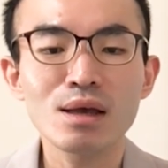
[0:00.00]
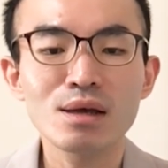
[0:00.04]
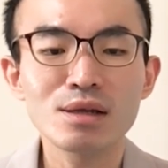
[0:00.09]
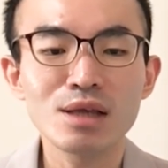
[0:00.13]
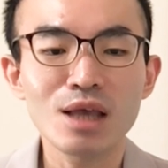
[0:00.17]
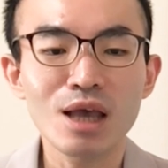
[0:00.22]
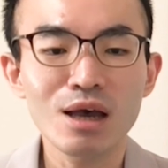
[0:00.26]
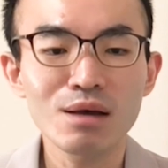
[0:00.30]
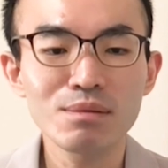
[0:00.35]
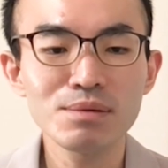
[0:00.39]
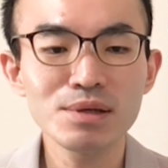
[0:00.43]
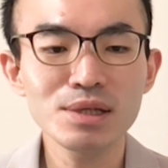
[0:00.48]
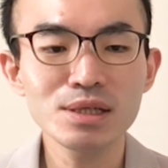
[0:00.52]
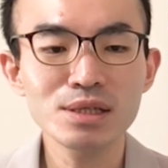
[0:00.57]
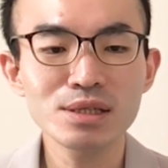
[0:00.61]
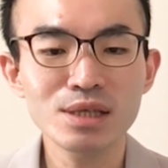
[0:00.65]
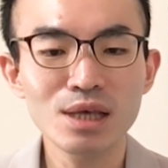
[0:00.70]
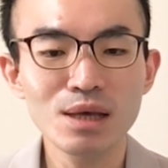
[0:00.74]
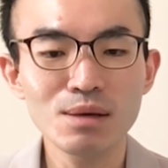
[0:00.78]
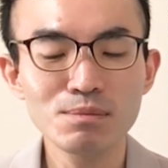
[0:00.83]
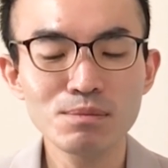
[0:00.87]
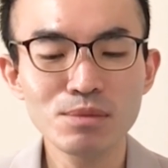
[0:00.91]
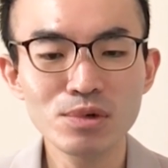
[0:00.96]
リハビリ
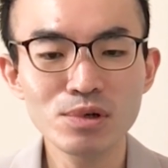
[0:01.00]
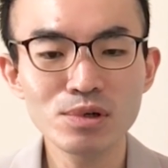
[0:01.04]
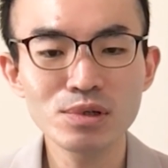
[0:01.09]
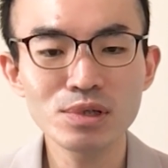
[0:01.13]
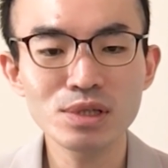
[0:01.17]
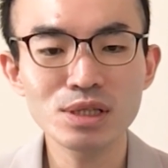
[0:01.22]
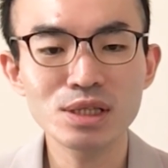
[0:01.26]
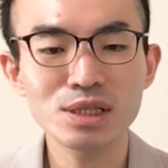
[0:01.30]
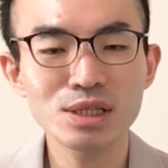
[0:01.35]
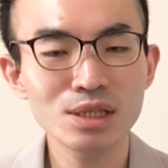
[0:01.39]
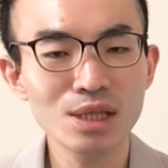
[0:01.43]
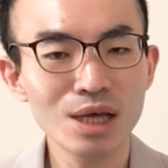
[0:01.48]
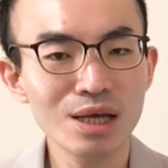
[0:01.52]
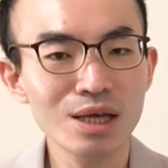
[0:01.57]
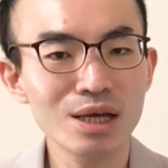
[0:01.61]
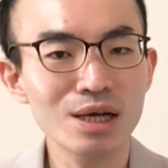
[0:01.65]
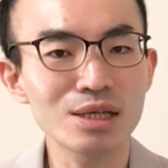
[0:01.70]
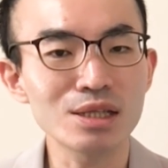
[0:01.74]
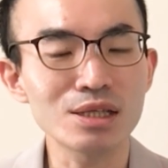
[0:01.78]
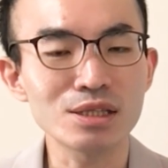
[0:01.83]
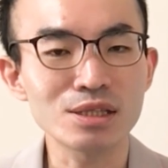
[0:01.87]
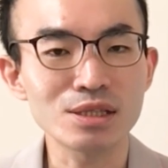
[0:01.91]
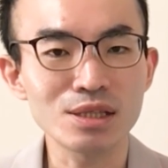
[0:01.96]
専門医自体
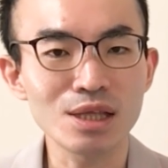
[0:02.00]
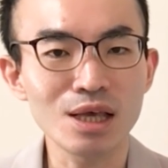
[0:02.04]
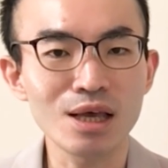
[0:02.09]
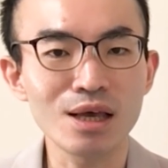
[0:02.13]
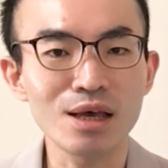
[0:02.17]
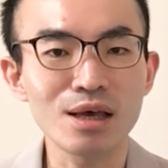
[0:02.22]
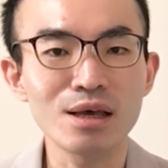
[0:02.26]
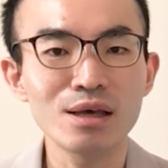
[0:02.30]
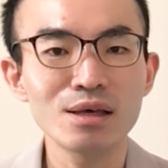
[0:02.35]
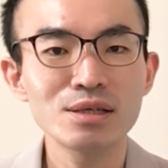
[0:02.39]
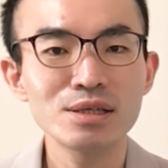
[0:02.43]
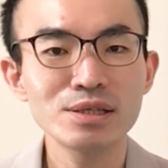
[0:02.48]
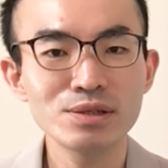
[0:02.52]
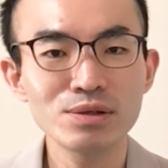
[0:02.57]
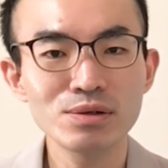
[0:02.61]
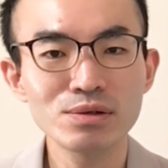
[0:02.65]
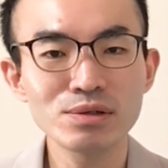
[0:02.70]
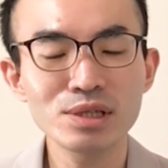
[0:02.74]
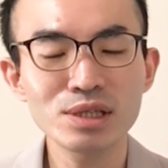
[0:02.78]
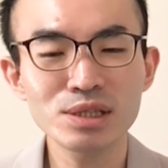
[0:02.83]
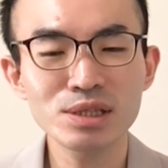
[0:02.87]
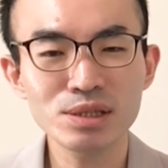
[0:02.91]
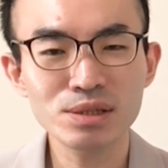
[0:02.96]
がですね、非
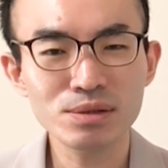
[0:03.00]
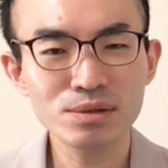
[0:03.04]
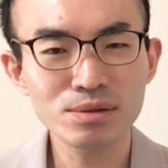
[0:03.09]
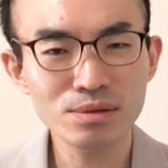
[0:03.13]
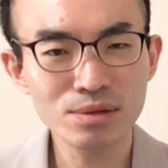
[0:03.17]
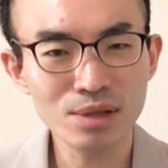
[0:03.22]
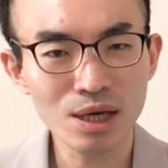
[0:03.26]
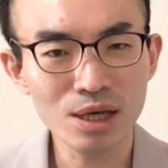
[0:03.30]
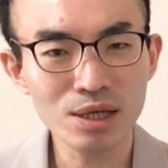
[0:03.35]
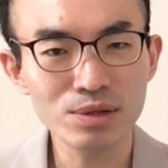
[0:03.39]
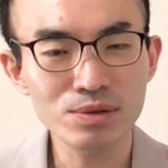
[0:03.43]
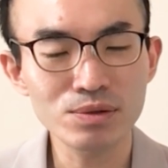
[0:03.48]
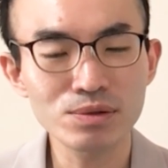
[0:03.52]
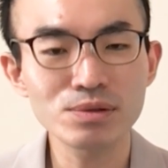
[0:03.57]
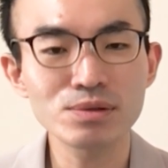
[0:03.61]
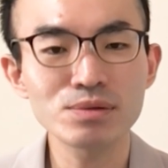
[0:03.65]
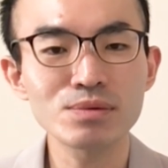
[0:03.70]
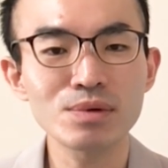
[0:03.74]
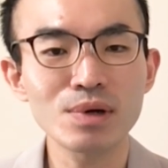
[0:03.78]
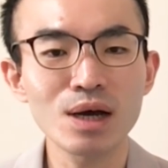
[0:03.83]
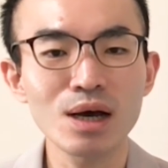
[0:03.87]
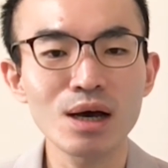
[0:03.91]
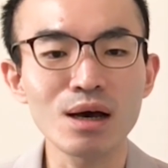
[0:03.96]
常に少ないという
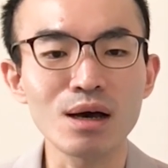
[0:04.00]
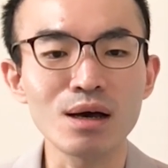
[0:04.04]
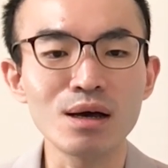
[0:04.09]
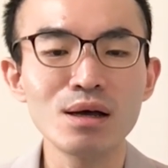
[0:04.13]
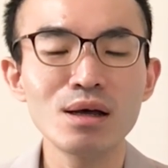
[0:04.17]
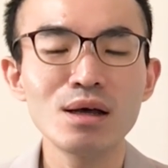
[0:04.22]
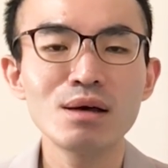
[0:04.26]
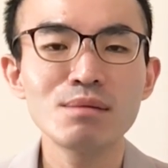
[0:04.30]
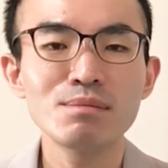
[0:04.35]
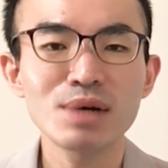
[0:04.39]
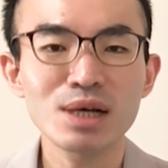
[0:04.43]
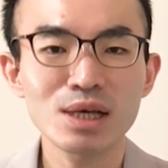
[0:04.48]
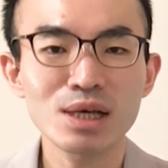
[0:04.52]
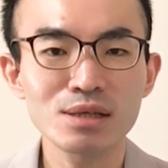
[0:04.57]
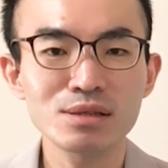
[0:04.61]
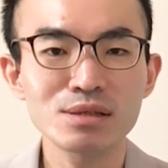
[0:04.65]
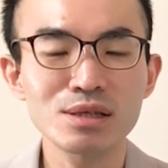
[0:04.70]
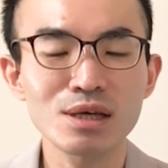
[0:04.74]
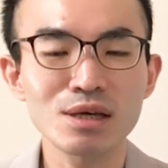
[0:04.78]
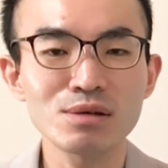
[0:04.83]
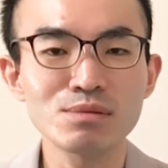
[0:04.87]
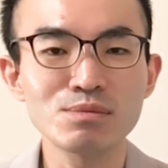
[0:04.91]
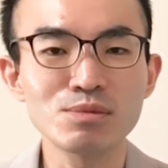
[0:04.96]
のが、まあ、現在の